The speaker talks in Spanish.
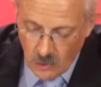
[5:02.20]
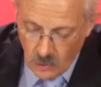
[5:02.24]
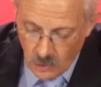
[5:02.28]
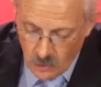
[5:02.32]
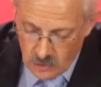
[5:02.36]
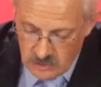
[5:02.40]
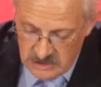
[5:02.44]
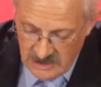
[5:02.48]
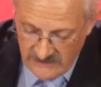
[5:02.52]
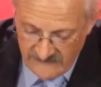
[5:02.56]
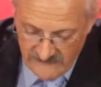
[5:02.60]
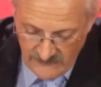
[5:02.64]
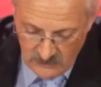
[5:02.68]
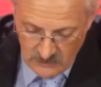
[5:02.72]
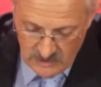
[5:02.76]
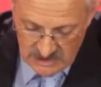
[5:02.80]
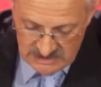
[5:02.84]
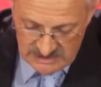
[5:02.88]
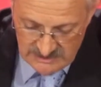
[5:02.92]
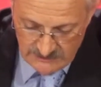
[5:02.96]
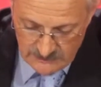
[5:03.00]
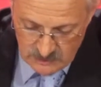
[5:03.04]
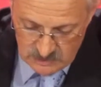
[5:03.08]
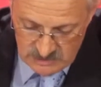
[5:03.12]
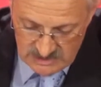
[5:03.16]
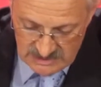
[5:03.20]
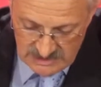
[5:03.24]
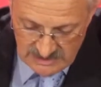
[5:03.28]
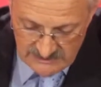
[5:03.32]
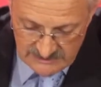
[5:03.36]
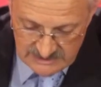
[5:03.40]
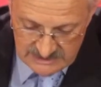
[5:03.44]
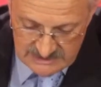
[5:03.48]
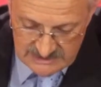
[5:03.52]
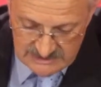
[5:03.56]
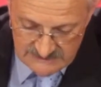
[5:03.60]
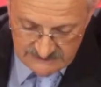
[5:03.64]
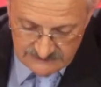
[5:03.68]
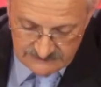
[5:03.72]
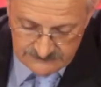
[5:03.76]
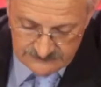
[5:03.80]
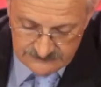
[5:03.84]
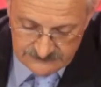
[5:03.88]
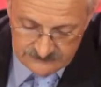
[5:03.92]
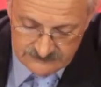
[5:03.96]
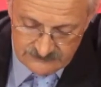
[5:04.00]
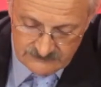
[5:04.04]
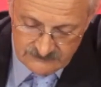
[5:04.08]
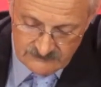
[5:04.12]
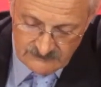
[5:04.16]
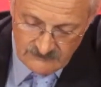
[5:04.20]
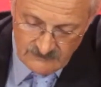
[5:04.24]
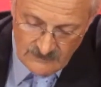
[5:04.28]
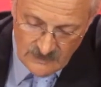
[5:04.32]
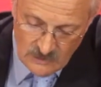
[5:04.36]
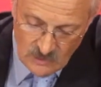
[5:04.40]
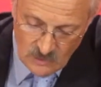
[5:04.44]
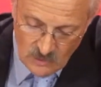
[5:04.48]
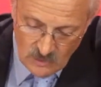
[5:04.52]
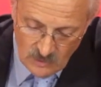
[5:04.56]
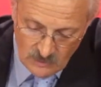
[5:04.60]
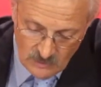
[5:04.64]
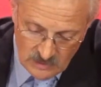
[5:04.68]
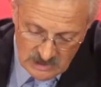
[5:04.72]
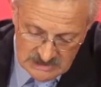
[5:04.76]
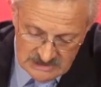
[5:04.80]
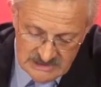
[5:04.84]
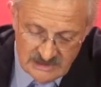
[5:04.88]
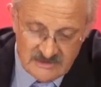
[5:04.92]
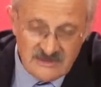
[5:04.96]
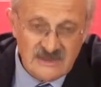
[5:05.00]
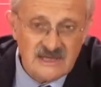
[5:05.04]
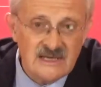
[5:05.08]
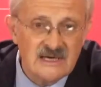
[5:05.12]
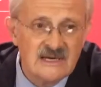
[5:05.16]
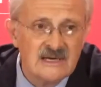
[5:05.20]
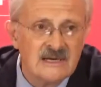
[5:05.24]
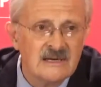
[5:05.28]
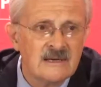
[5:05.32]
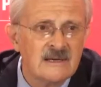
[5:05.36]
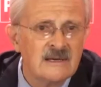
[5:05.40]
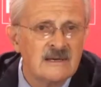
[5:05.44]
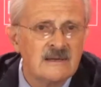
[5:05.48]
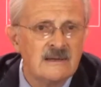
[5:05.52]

otras figuras impositivas. Como les decía,